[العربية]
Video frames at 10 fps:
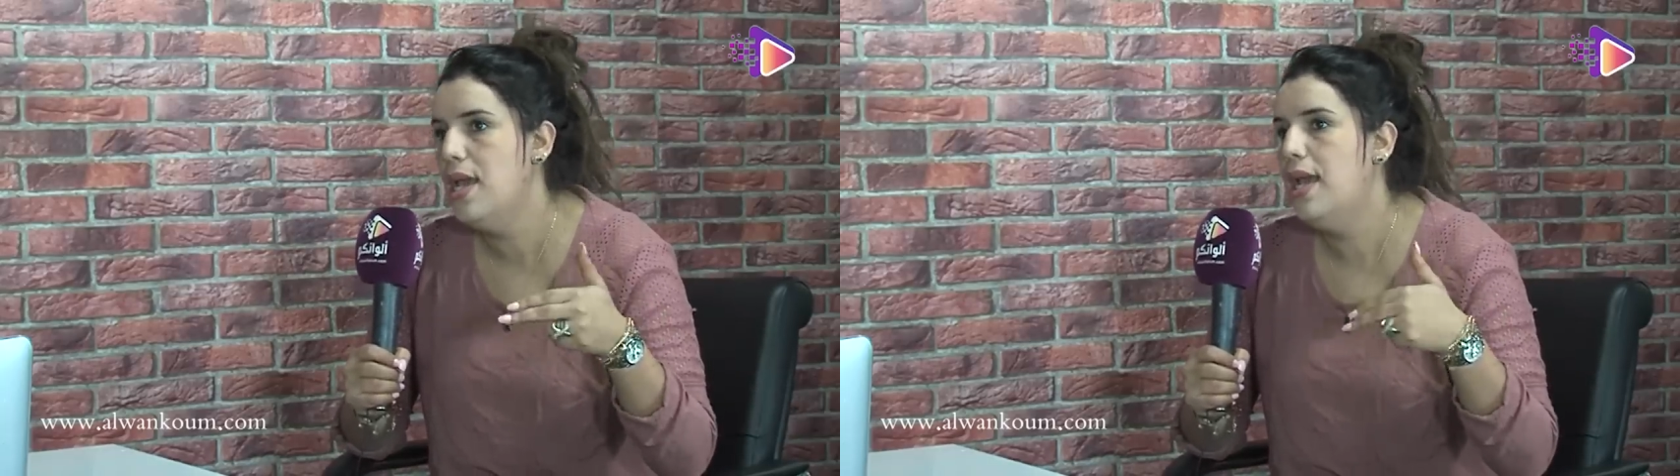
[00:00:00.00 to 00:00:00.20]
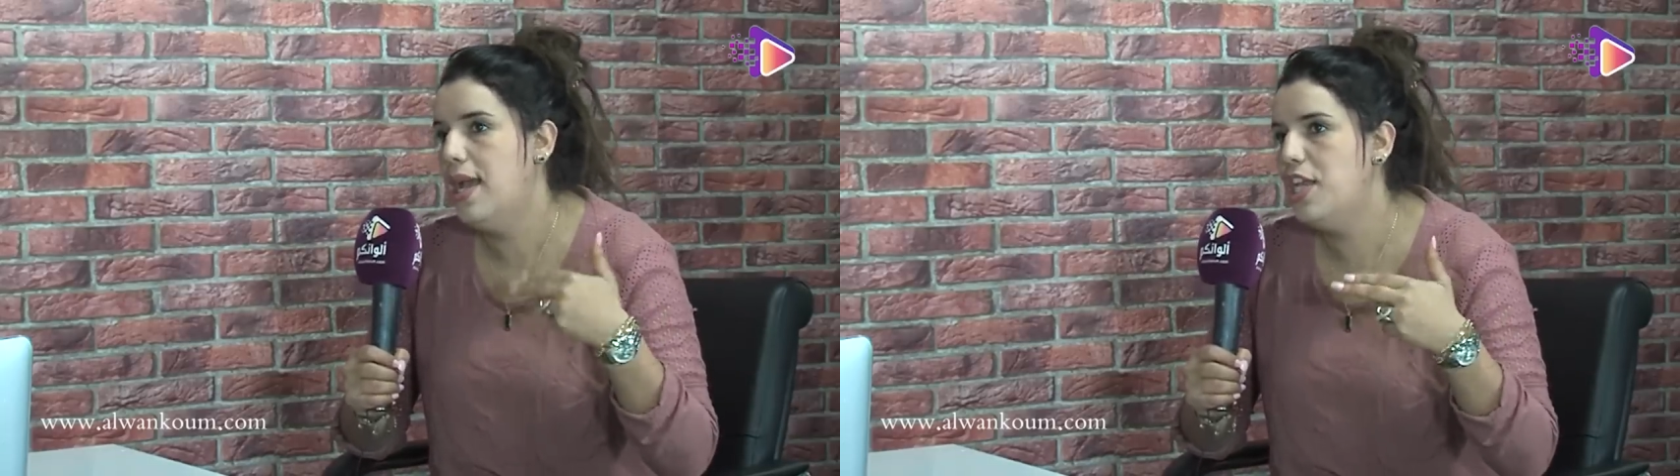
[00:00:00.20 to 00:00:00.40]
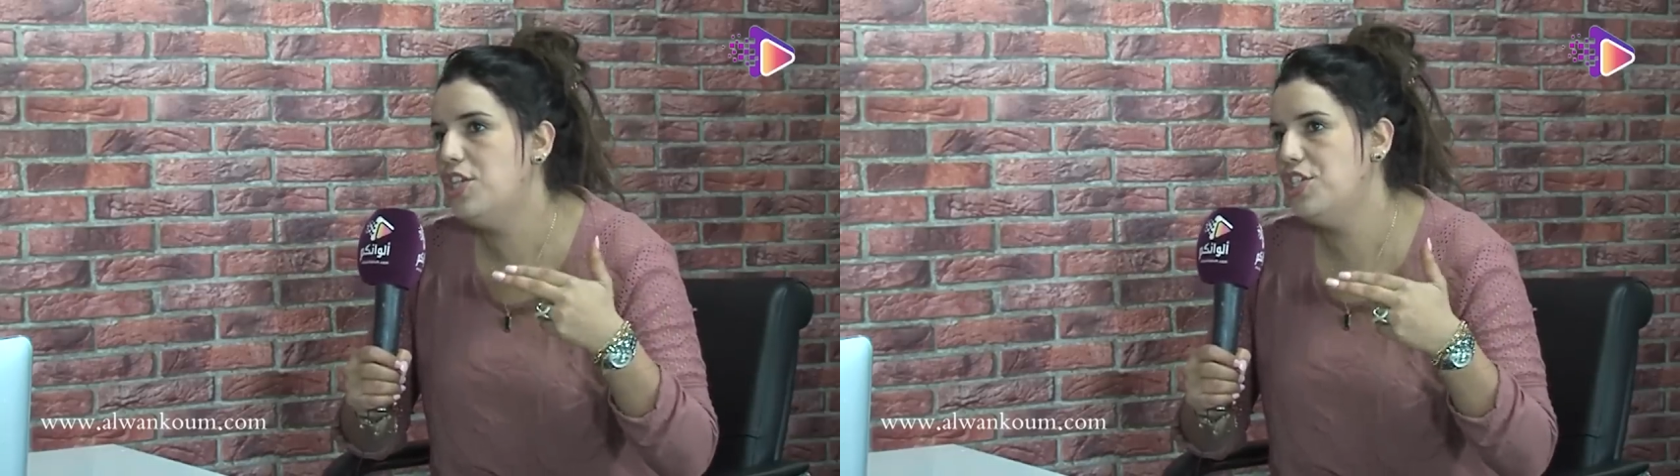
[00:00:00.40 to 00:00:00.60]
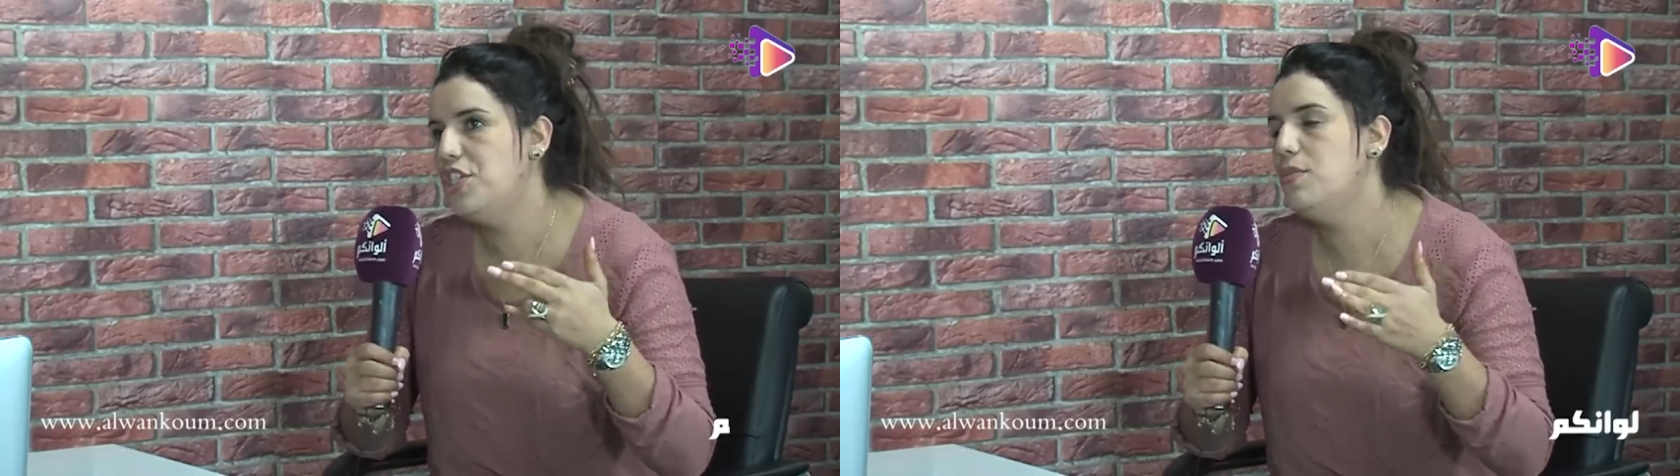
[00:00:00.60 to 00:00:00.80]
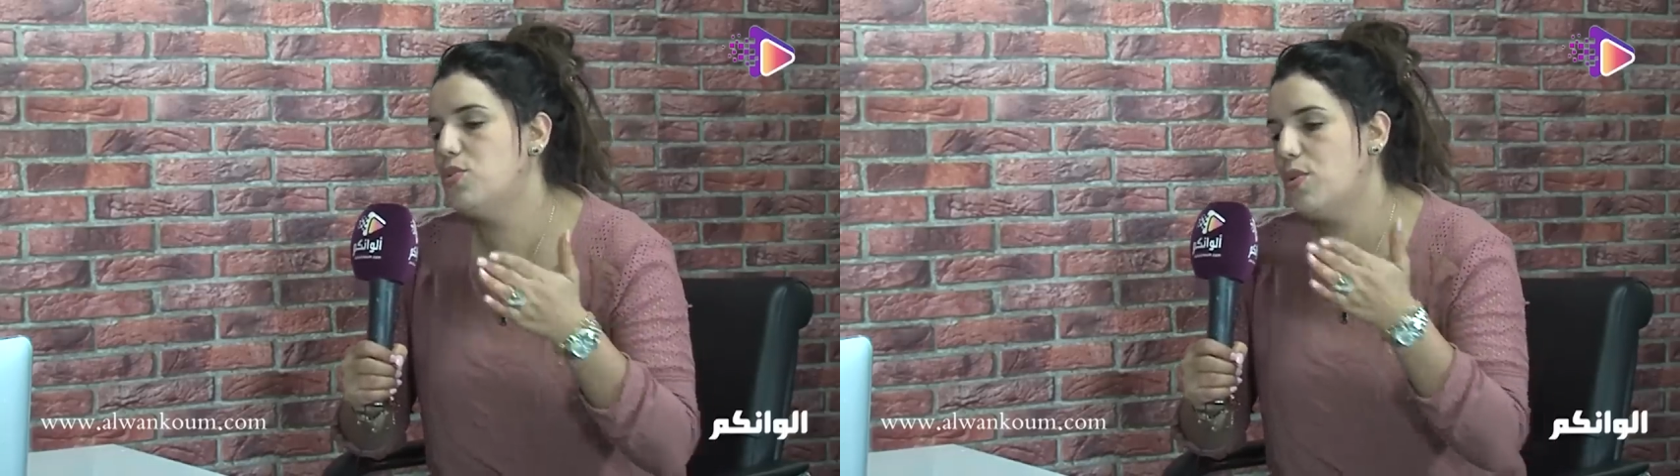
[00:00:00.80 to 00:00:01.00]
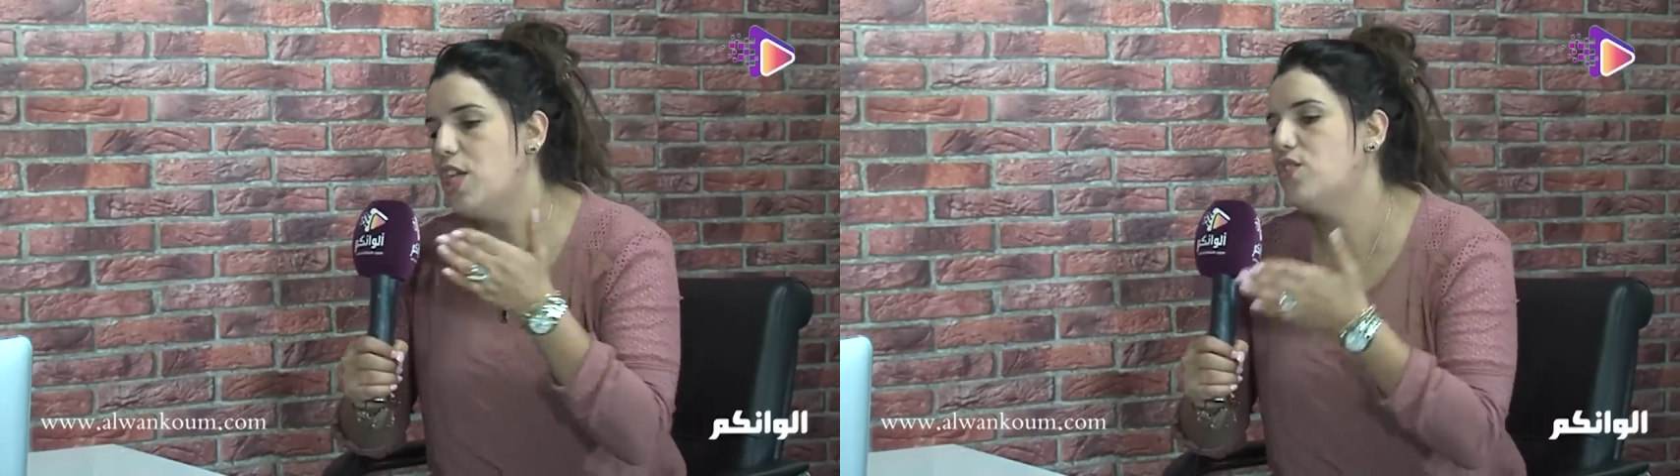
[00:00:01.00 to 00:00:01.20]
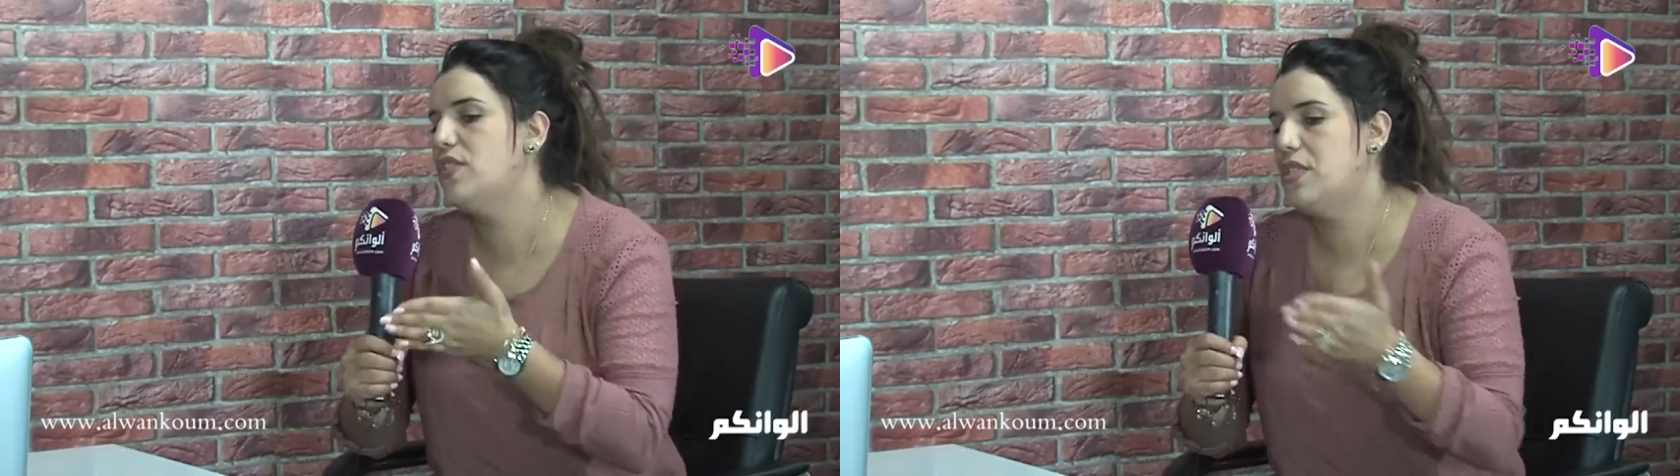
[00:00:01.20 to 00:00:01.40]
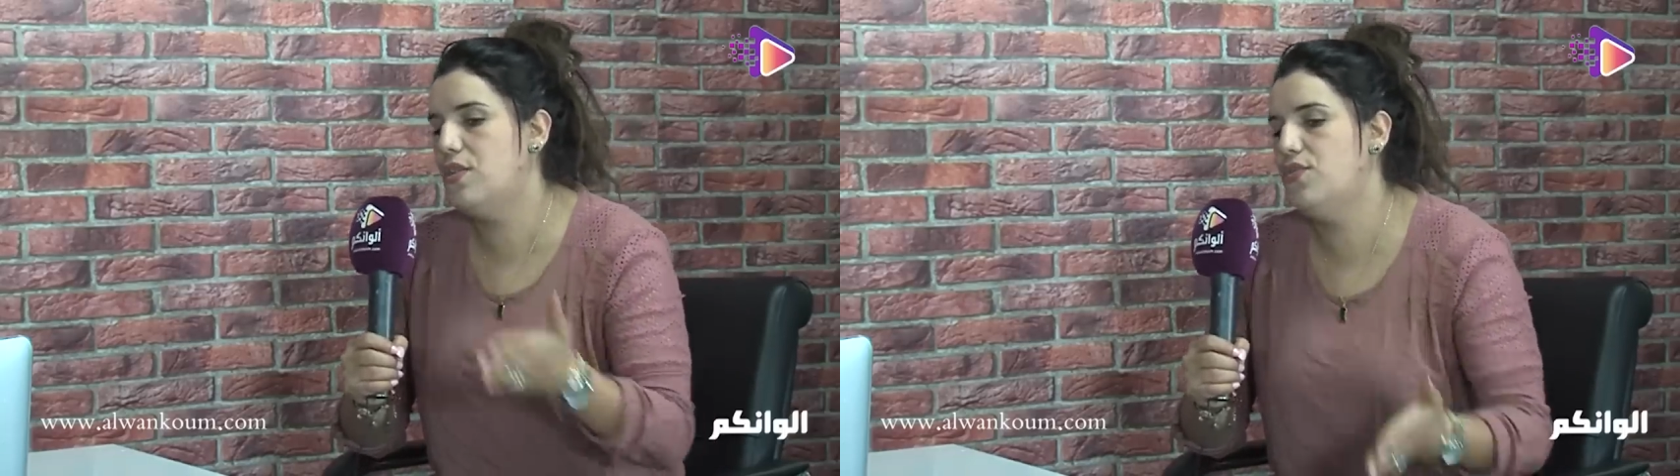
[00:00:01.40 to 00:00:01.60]
علاش انت ما تبقيش في
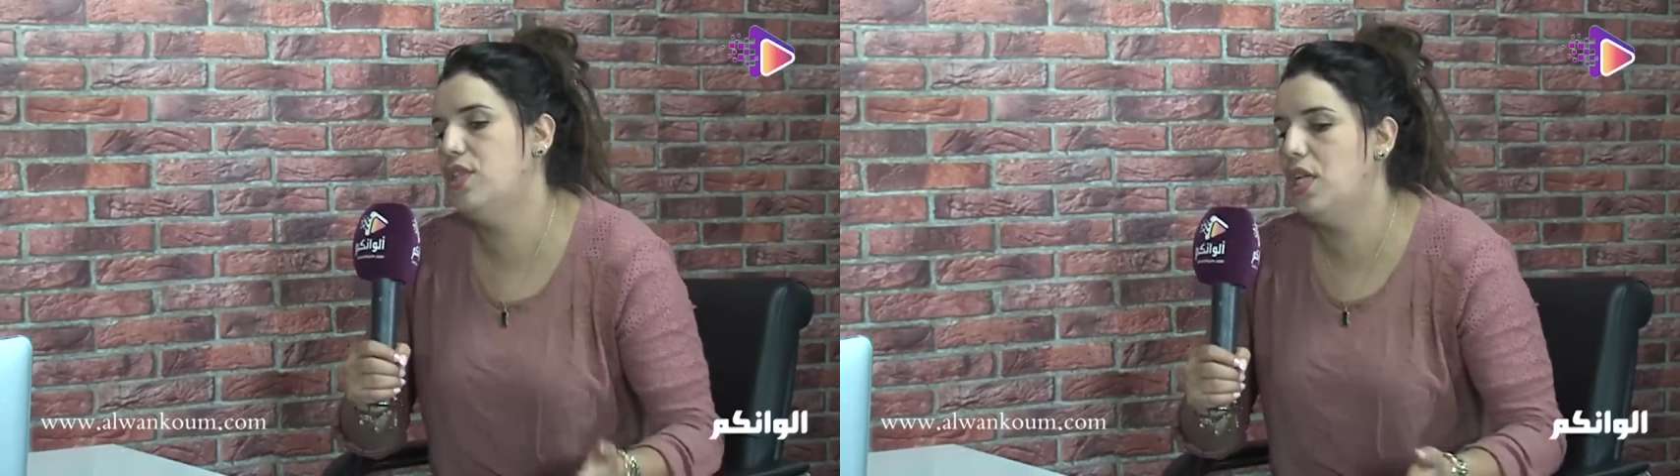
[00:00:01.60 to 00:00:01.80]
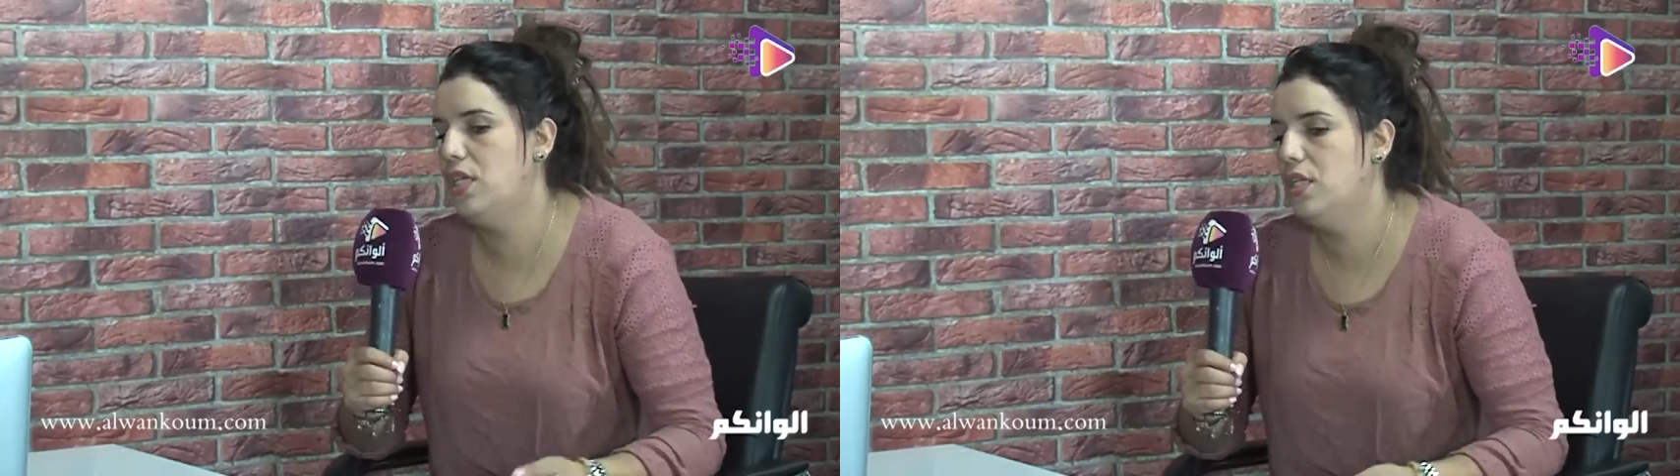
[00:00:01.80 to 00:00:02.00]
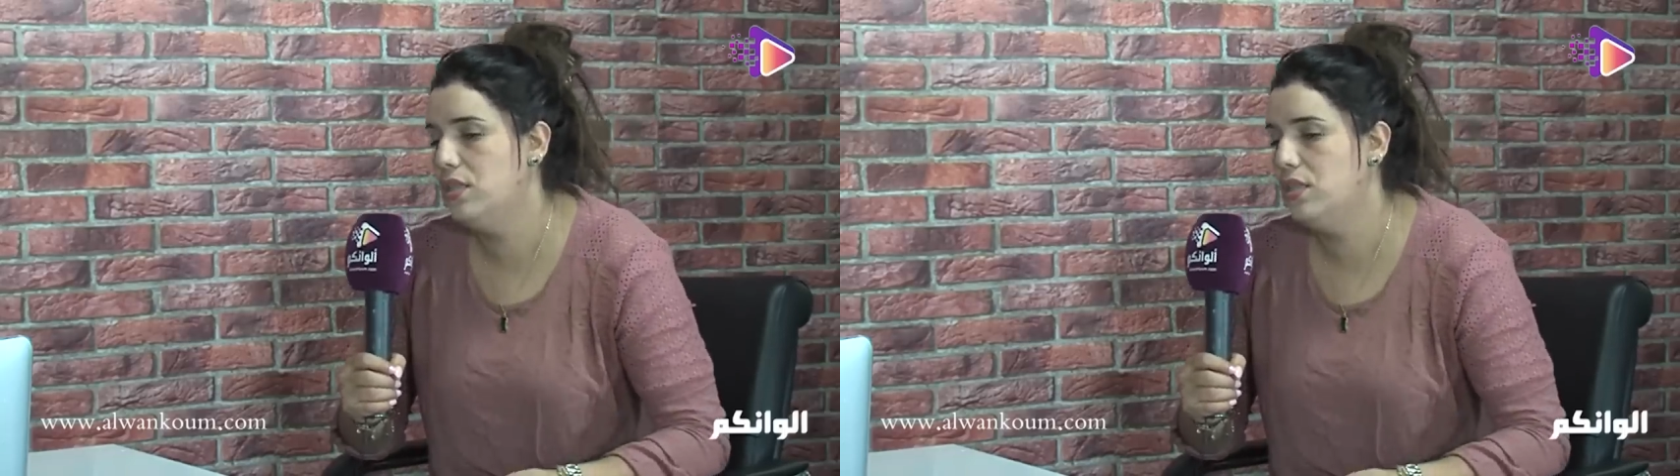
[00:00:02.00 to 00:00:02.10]
الصف ديالي